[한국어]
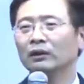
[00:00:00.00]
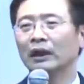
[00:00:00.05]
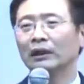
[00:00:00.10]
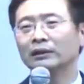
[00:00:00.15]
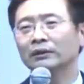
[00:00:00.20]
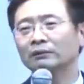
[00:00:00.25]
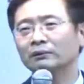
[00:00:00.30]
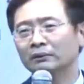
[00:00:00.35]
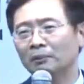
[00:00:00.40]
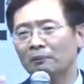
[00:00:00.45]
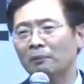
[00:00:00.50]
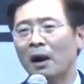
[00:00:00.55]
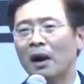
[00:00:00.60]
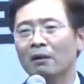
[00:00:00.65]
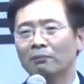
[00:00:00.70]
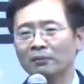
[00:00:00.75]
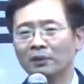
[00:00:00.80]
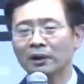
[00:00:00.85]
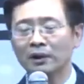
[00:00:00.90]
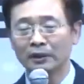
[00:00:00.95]
당신
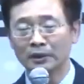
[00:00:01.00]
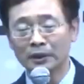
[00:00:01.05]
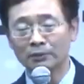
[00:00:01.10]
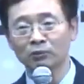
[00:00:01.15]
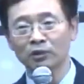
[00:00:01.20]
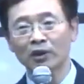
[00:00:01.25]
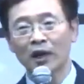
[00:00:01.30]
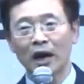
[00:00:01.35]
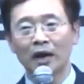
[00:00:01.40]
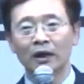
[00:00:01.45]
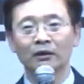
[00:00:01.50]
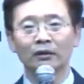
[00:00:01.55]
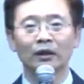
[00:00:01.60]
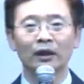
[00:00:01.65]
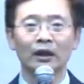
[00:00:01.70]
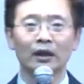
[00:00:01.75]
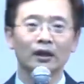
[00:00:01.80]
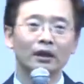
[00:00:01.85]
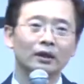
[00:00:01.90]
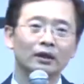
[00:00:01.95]
마음 아, 힘든 거
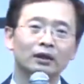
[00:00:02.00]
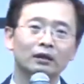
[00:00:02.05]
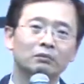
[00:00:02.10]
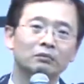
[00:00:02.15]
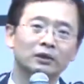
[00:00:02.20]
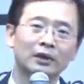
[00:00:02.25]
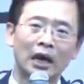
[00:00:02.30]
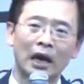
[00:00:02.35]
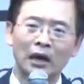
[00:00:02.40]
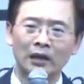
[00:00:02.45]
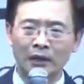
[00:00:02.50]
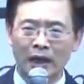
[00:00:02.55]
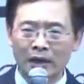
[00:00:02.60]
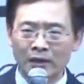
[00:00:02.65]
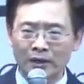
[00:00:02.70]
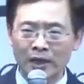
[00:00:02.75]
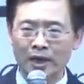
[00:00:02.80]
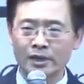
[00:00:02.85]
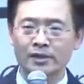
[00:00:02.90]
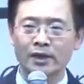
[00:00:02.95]
아는데 이러면 내가
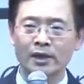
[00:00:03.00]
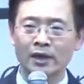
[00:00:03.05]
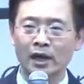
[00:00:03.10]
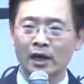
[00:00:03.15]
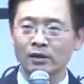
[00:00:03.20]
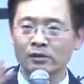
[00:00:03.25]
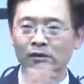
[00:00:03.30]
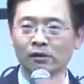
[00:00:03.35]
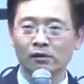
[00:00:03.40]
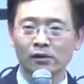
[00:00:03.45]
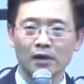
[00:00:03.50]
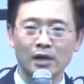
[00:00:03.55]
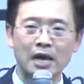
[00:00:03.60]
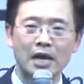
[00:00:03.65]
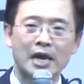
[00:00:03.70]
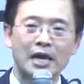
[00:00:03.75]
나는 회사에 가서